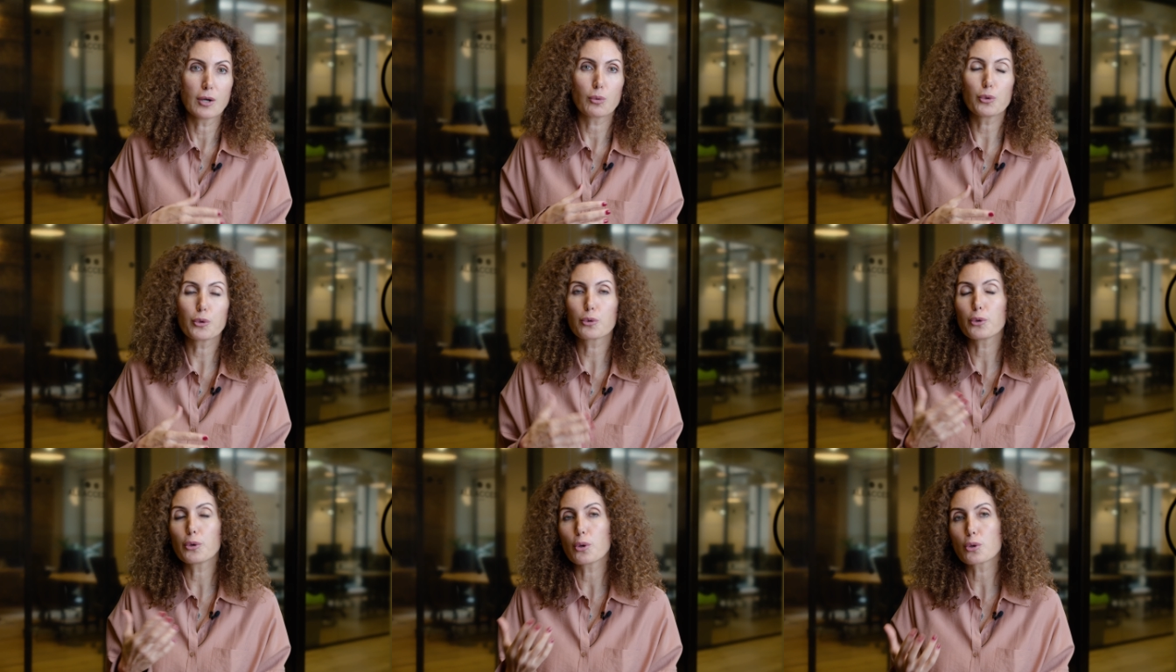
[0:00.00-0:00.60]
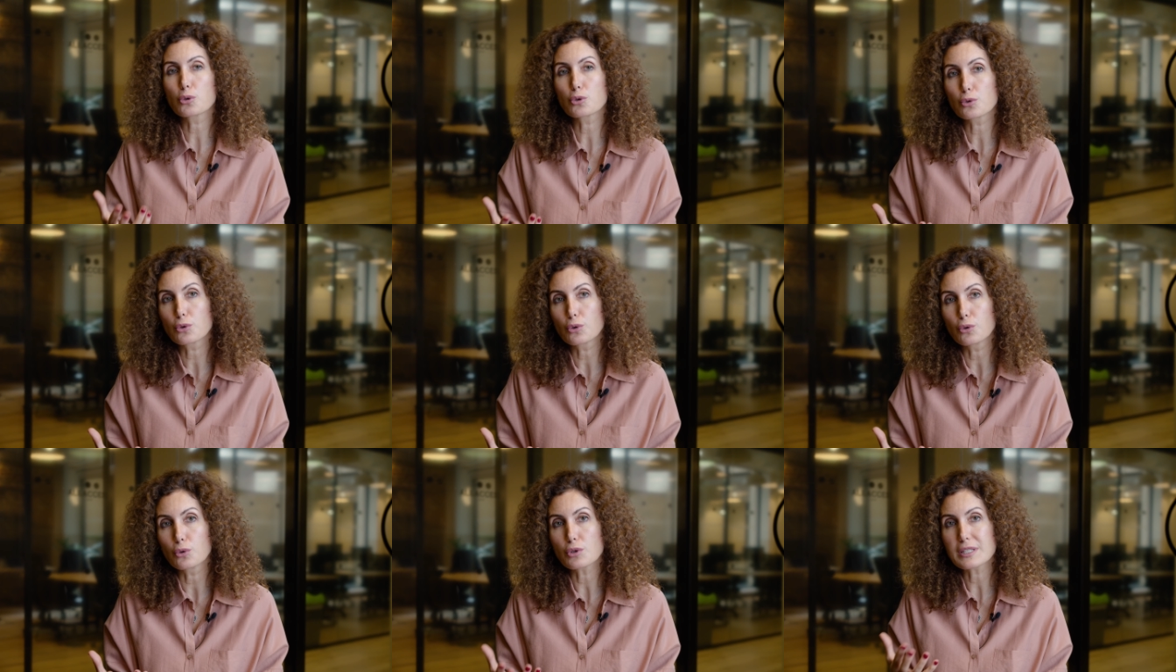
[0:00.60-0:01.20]
Uyku
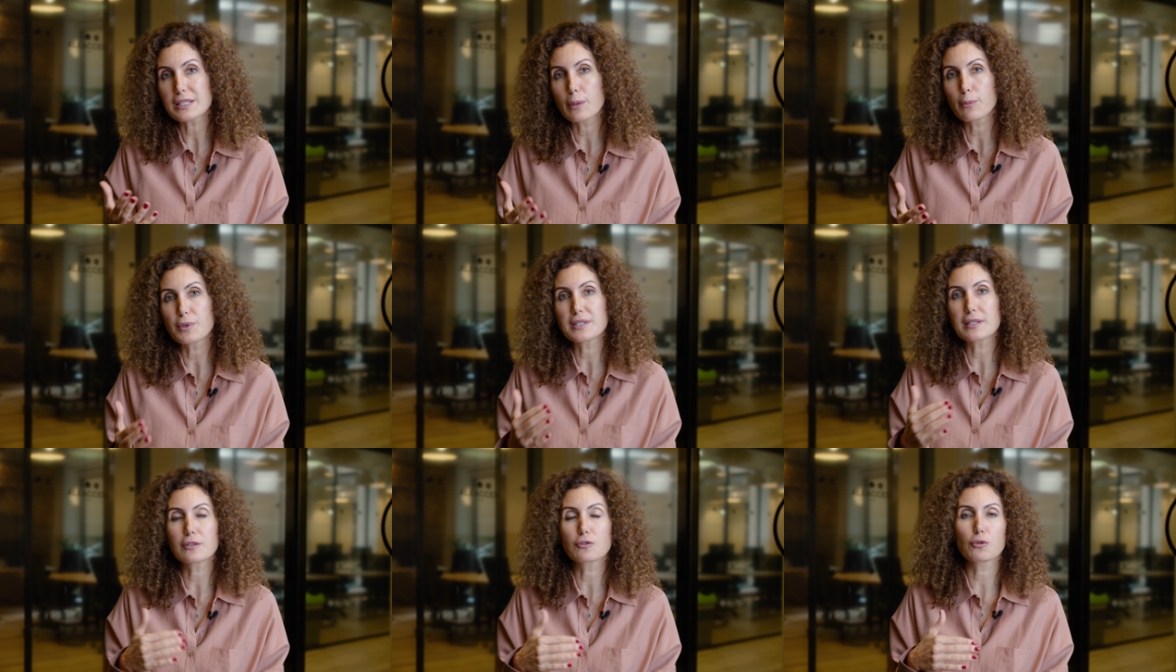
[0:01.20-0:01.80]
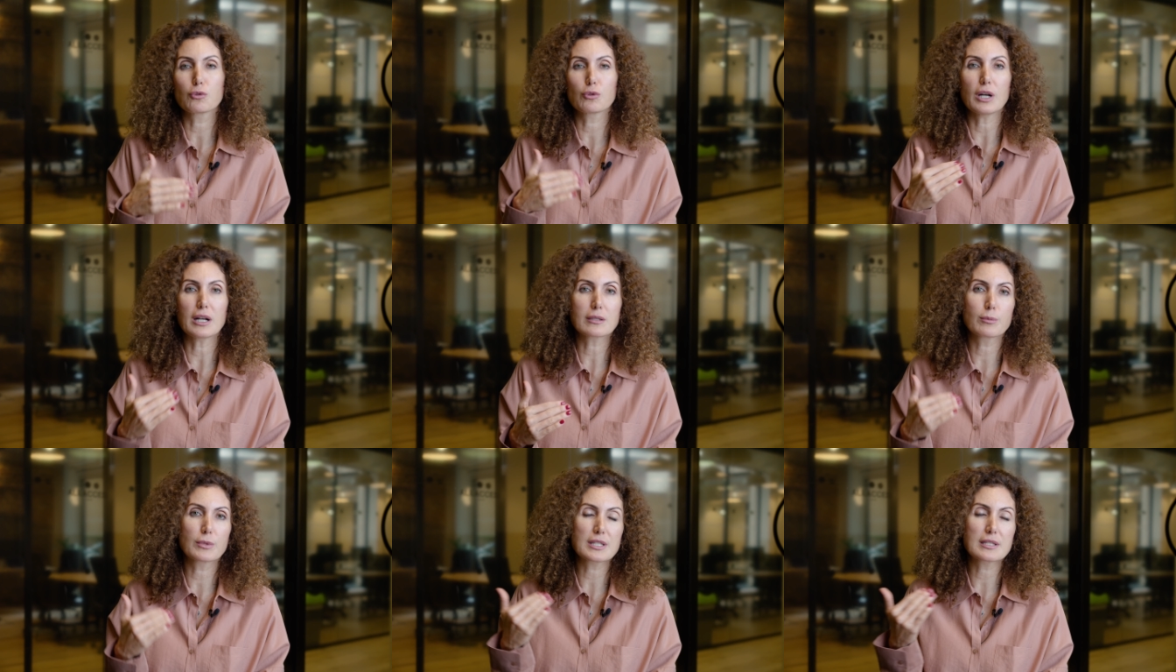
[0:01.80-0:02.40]
yoksunluğu sempatik tonun
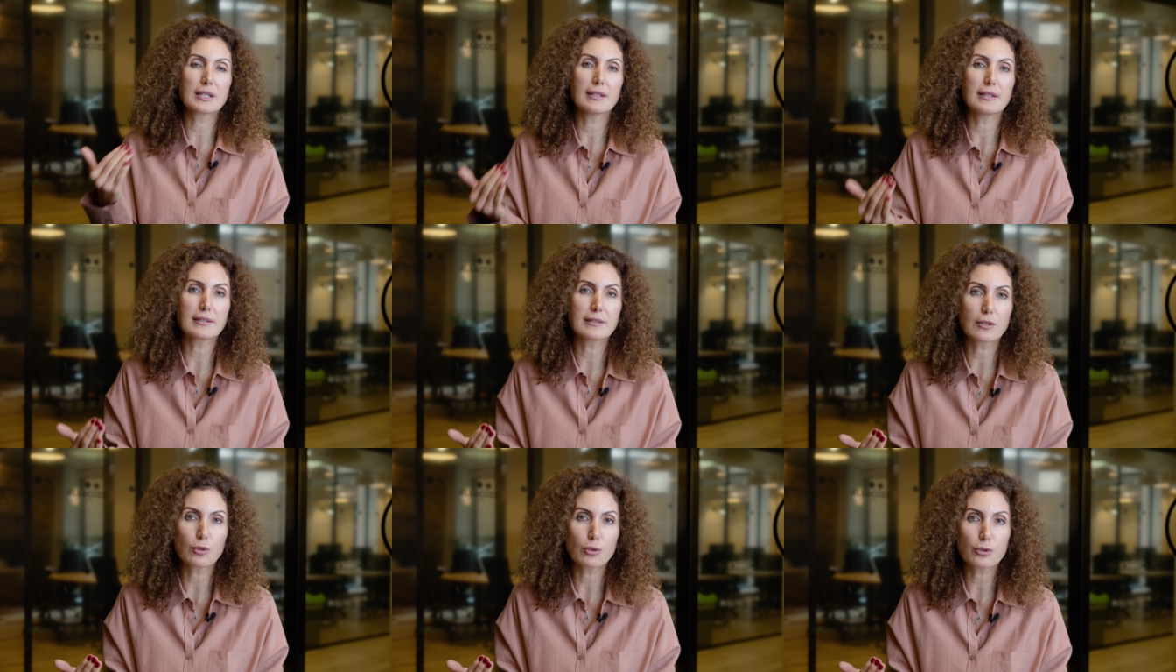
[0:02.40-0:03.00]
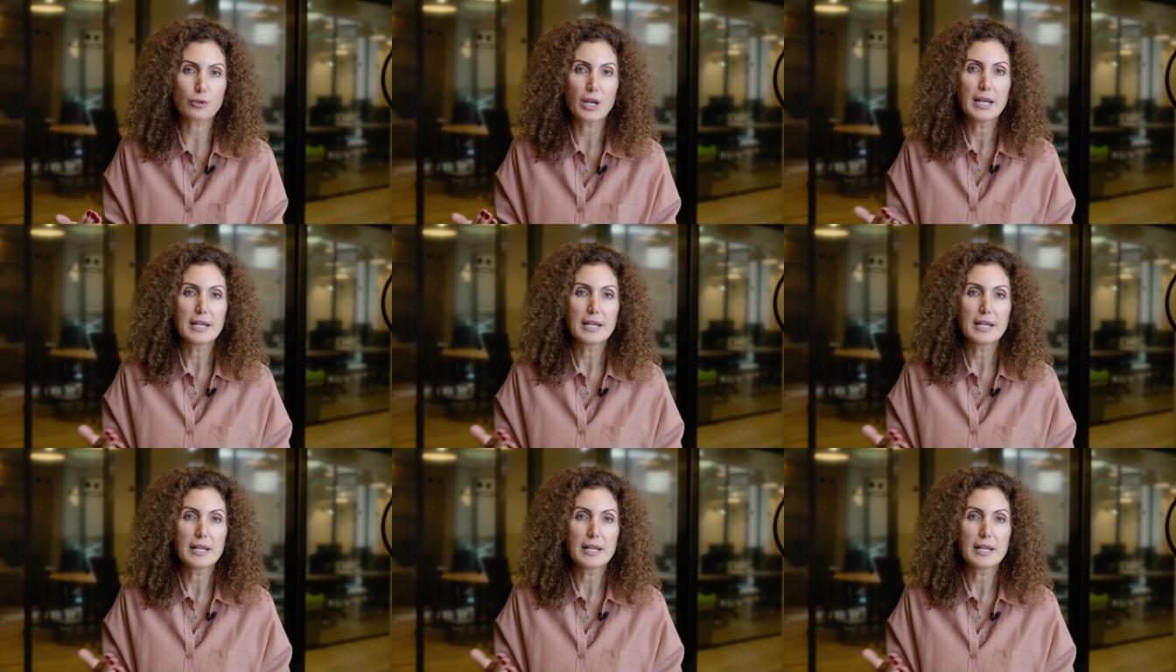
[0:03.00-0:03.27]
artmasına neden olur.